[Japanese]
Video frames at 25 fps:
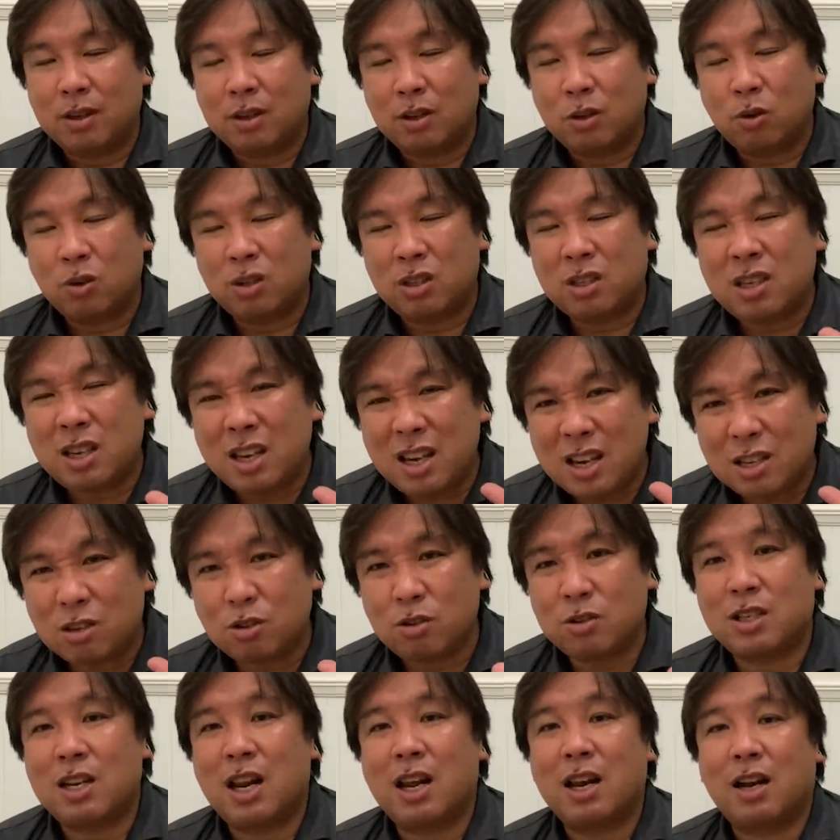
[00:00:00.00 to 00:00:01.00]
これ
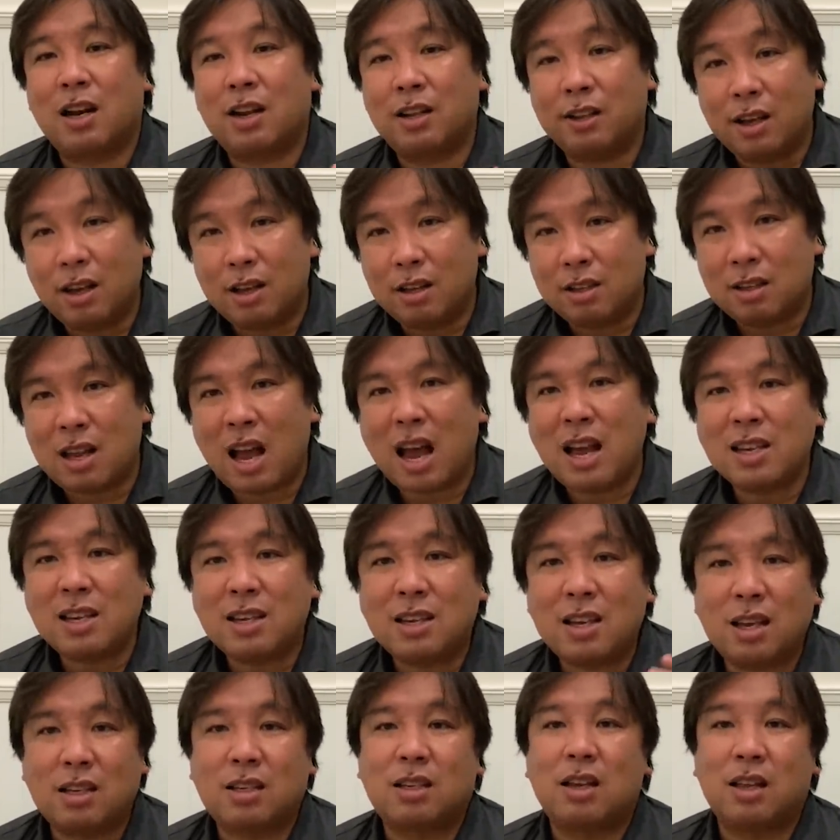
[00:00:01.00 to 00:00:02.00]
シーズンじゃないからね、短期
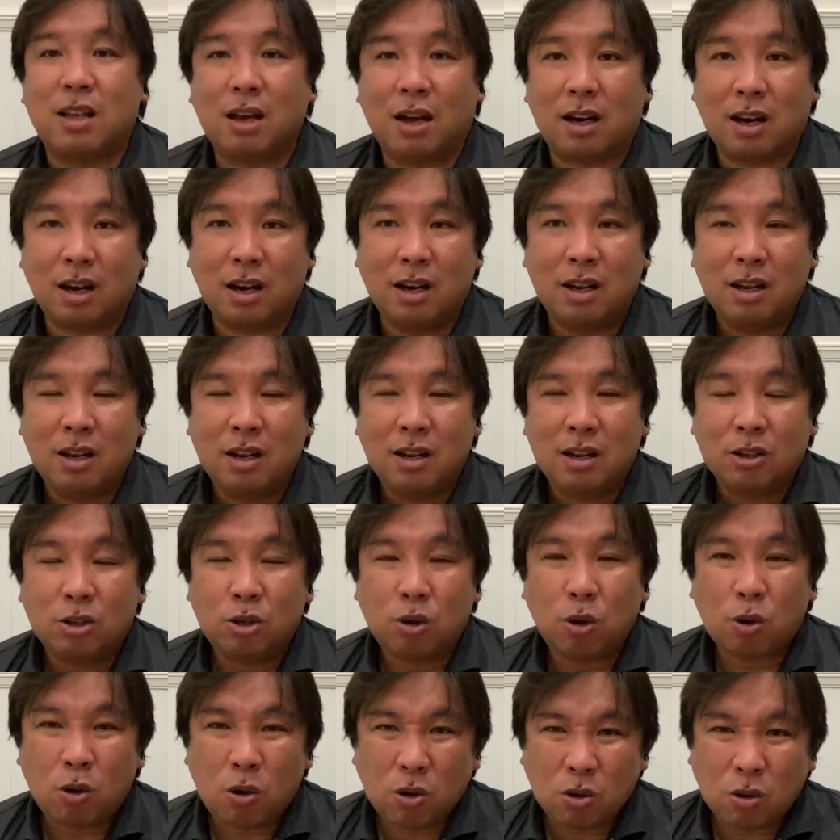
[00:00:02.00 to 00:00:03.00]
決戦だから、
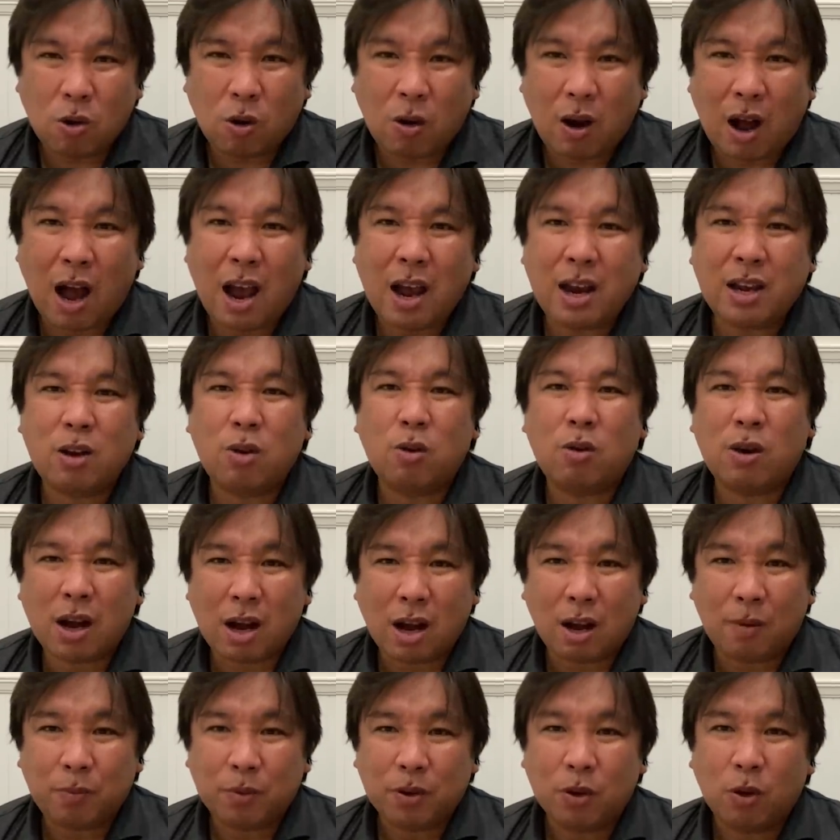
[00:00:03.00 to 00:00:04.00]
そこの配慮
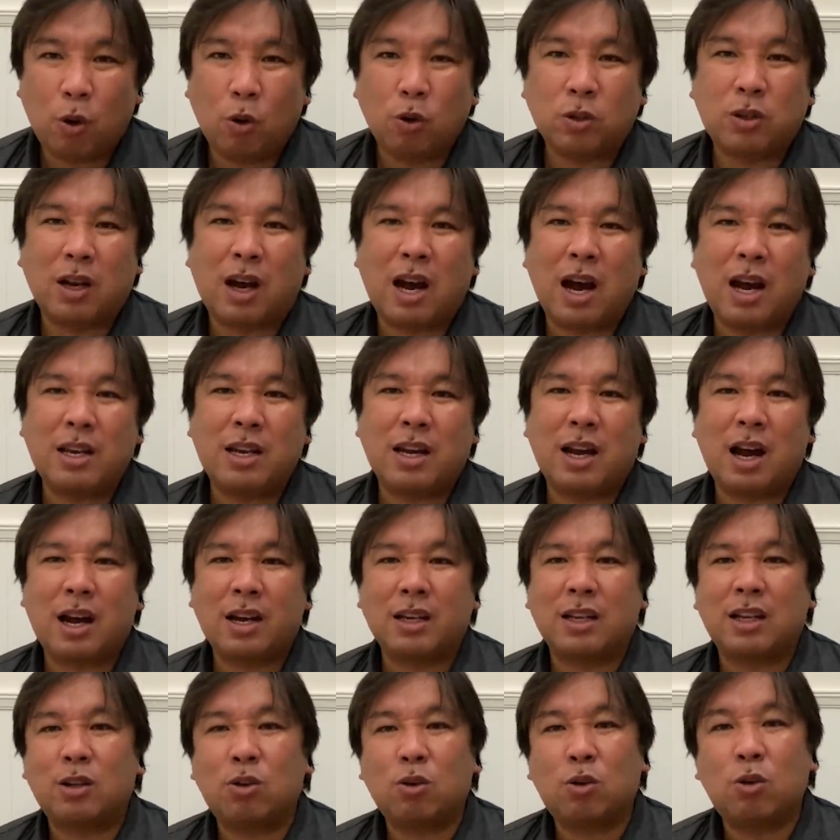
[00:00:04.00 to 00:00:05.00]
がお互いに欠け
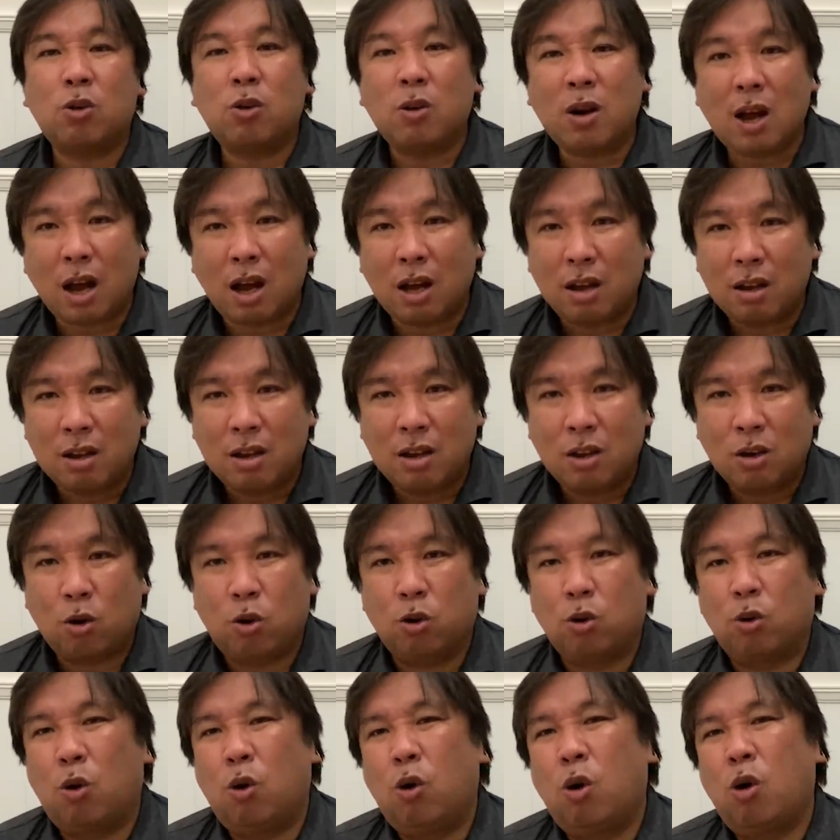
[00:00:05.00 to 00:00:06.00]
たところが、
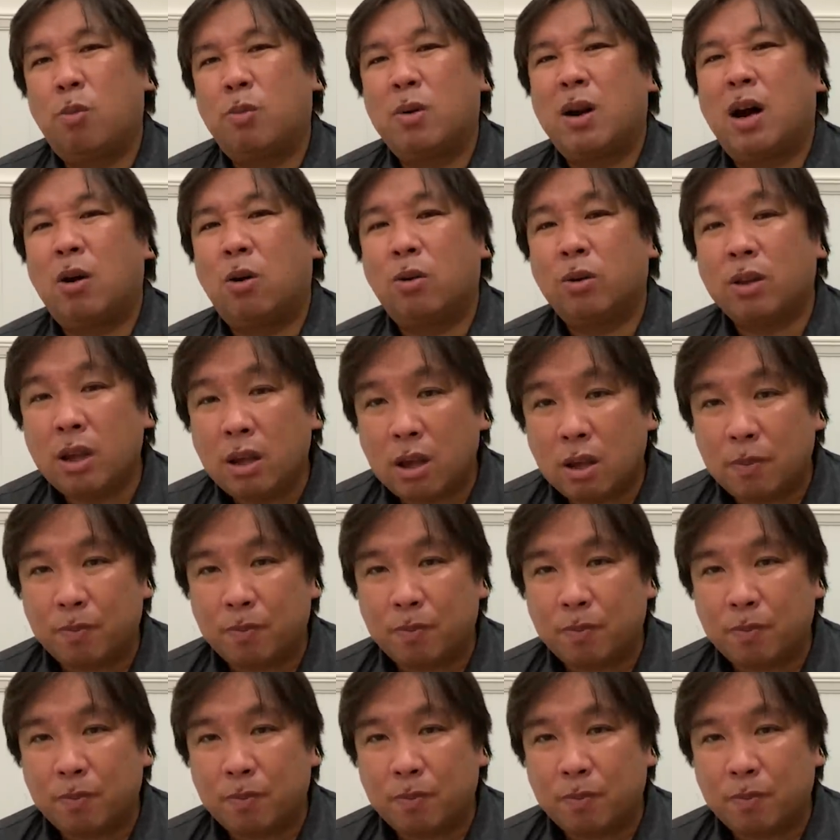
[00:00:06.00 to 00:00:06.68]
このホームランをね、